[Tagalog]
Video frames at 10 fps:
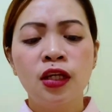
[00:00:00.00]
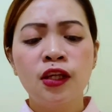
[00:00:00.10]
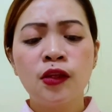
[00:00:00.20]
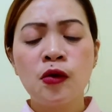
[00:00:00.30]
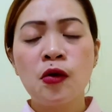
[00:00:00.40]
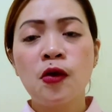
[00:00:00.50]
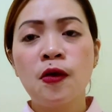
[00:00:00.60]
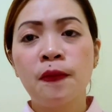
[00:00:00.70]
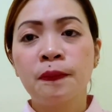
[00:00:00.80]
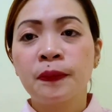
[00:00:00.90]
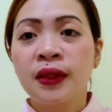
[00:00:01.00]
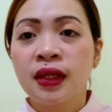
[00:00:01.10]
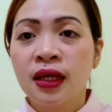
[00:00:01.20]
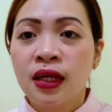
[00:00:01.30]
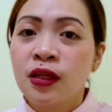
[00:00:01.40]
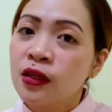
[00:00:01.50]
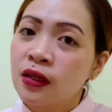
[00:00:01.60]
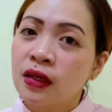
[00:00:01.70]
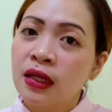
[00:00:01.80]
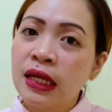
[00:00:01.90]
So,
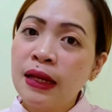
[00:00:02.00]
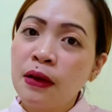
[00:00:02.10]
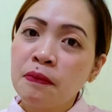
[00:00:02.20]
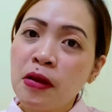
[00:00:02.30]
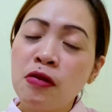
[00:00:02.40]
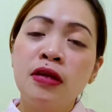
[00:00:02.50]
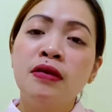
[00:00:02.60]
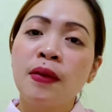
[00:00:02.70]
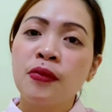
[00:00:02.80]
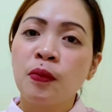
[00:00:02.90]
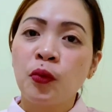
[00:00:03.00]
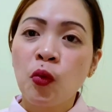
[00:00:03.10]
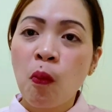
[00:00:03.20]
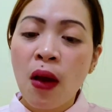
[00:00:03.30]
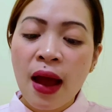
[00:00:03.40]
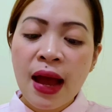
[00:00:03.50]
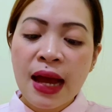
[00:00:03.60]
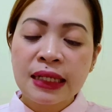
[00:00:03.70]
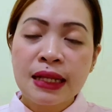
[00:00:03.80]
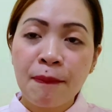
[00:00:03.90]
ilang milligrams po ba
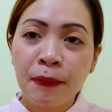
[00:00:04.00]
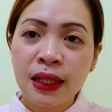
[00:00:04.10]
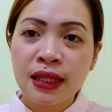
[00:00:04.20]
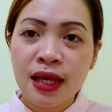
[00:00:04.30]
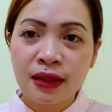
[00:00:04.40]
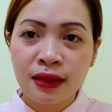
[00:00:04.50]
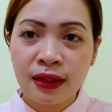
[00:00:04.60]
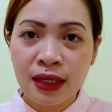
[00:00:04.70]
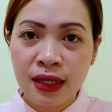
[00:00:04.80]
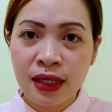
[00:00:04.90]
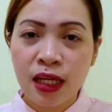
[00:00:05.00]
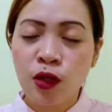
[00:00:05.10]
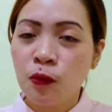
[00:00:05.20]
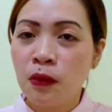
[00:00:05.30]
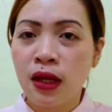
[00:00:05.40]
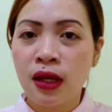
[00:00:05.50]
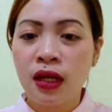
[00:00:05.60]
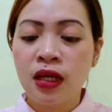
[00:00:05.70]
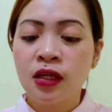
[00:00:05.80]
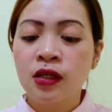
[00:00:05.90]
ang dapat nating inumin?
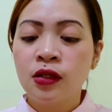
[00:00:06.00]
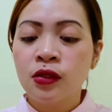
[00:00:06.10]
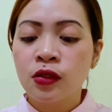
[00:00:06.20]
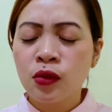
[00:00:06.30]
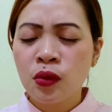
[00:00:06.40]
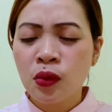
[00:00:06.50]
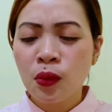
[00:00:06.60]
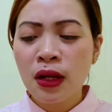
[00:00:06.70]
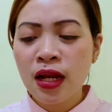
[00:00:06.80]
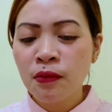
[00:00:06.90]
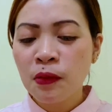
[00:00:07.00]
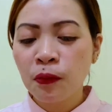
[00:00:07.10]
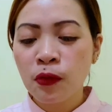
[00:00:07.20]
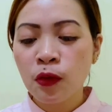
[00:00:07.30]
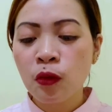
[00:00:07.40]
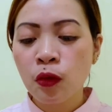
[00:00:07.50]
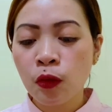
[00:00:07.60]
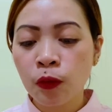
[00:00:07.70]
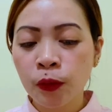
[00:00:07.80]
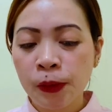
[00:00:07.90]
So, wala naman po
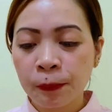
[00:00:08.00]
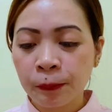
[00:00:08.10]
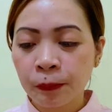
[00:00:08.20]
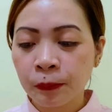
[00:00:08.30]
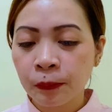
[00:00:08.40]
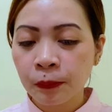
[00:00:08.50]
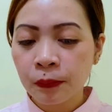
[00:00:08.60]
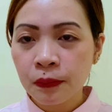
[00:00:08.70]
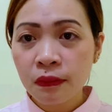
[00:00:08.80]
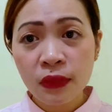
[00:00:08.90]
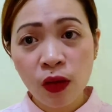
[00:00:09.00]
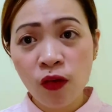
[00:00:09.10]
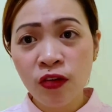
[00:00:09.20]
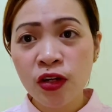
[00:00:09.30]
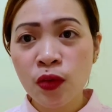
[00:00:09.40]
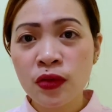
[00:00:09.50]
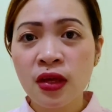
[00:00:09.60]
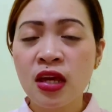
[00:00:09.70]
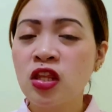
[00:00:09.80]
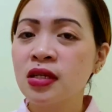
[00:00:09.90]
sigurong
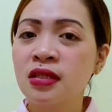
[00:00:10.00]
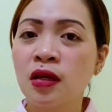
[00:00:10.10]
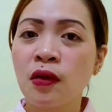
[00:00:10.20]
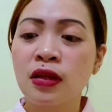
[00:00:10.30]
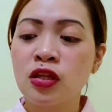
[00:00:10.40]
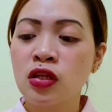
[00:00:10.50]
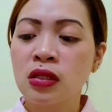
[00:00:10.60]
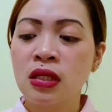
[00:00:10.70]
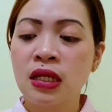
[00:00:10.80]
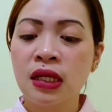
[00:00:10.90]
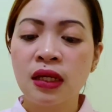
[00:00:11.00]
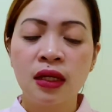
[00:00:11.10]
overdosage si collagen drink.